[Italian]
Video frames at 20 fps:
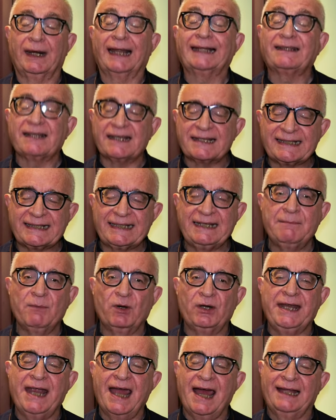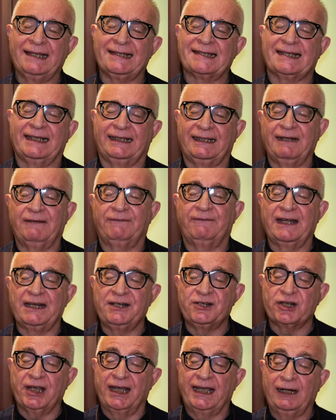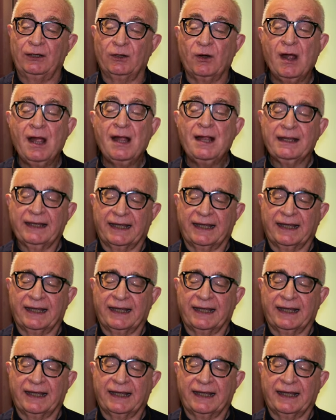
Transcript: la testimonianza del Vangelo